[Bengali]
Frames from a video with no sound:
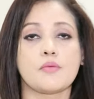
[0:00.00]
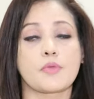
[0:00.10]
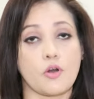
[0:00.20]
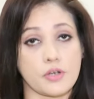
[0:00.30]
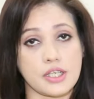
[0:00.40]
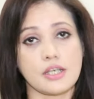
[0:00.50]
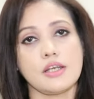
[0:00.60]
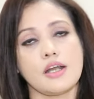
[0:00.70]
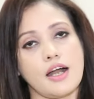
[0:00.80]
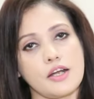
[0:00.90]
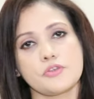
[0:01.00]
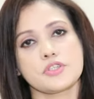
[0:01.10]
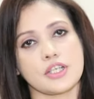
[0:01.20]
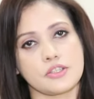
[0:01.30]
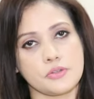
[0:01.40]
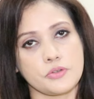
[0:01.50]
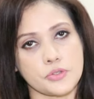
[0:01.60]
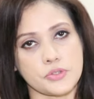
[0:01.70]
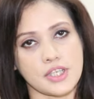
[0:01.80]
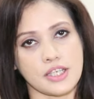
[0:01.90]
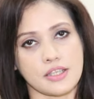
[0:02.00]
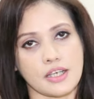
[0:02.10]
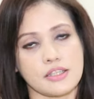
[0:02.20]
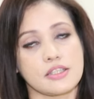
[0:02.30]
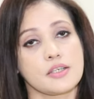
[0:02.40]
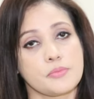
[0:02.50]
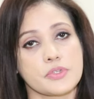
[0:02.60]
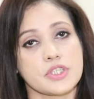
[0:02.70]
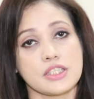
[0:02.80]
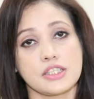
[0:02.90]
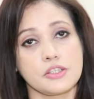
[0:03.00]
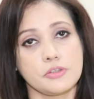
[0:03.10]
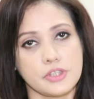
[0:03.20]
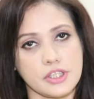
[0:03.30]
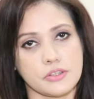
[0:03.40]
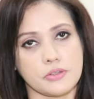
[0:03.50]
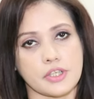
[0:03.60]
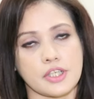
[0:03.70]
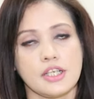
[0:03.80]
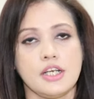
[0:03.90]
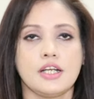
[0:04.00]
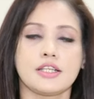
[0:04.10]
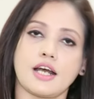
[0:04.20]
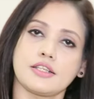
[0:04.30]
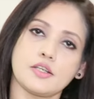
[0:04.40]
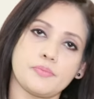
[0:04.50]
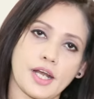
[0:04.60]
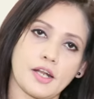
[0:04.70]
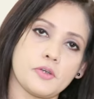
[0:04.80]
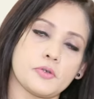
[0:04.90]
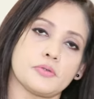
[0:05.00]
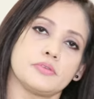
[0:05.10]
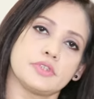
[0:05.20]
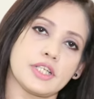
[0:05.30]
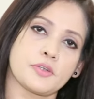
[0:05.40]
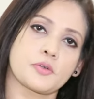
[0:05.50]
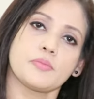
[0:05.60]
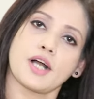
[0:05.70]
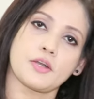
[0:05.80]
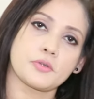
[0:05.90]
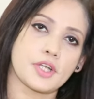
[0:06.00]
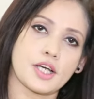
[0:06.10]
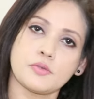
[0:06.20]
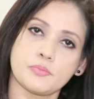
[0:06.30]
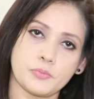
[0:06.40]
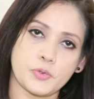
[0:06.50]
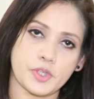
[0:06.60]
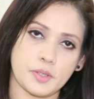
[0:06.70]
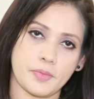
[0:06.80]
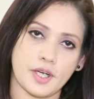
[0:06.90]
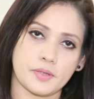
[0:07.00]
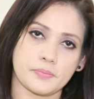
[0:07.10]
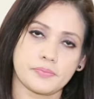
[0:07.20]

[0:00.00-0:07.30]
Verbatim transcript: আমরা অনেকেই আয়রন জাতীয় ওষুধ খেয়ে থাকি এবং সেটি দীর্ঘদিন ধরে তাদের বেলায়ও এরকম কালো দাগ পড়তে পারে